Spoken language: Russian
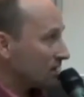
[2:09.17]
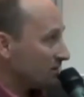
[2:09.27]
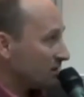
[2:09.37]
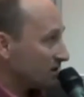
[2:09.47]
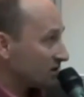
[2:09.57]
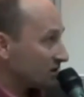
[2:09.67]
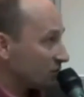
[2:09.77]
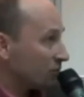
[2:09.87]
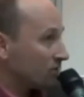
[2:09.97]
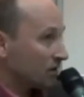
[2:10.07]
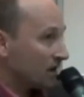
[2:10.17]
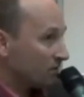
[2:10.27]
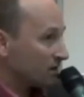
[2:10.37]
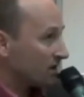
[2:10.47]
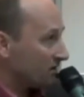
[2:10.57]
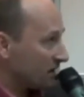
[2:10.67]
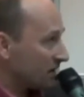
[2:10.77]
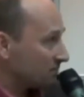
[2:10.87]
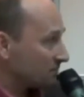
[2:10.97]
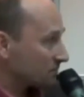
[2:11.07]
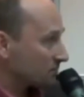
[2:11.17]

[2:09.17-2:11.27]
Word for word: на медицину и образование.